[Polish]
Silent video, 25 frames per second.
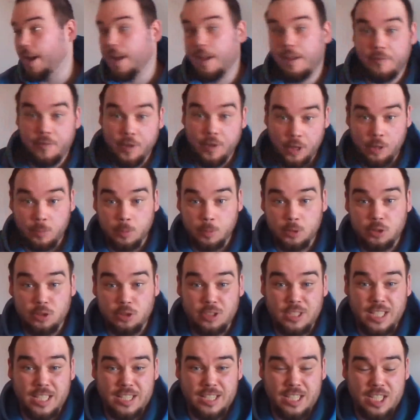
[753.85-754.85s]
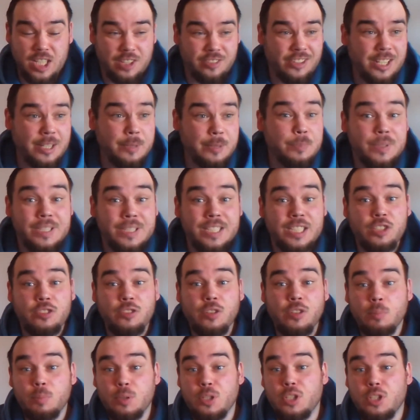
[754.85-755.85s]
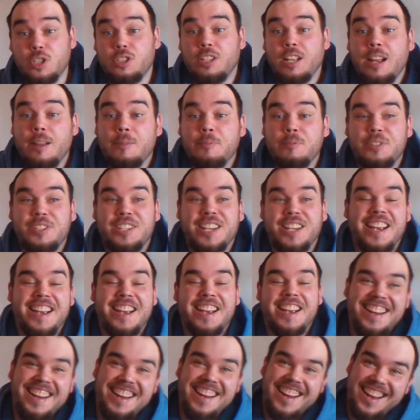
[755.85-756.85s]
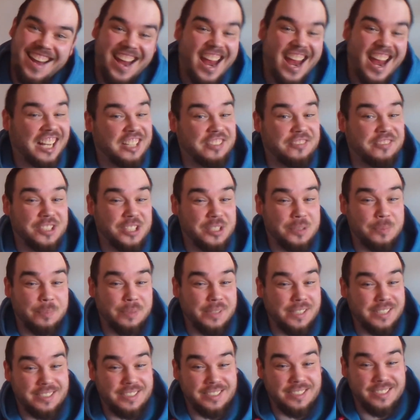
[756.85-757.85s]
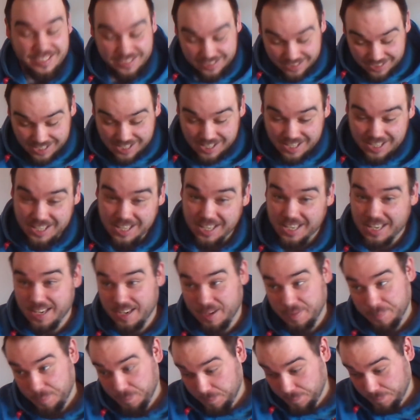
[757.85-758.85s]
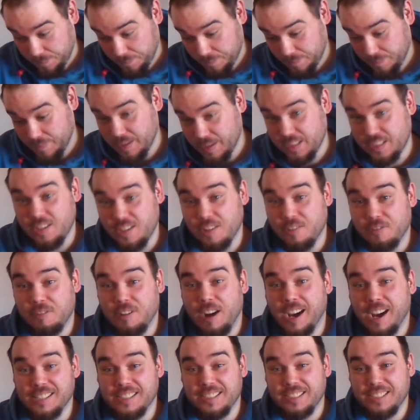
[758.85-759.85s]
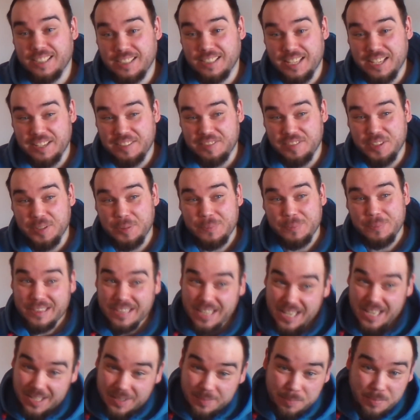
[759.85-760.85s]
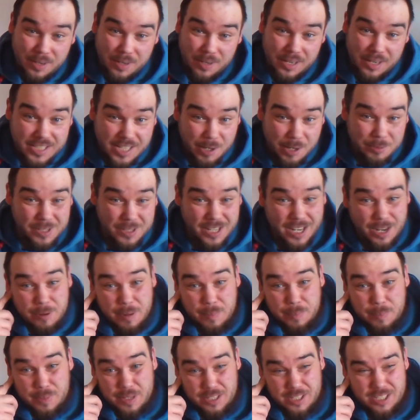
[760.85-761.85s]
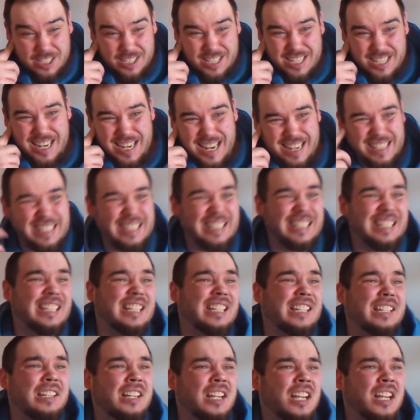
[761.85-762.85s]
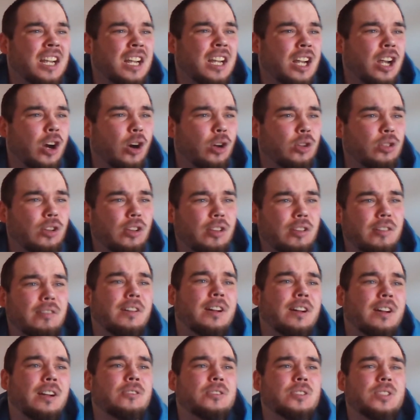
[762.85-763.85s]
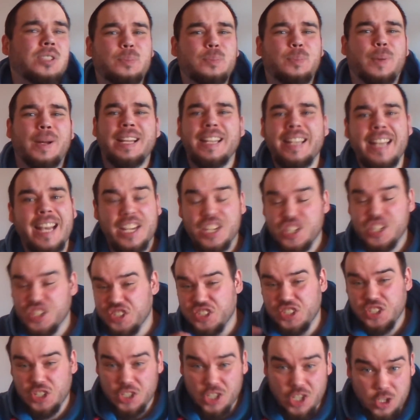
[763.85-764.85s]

e, wiadomość z ostatniej chwili. Przed chwilą przeczytałem, że Activision Blizzard e, Znowu akcje tej firmy też poleciały na łeb na szyję i odnotowano spadek jakichś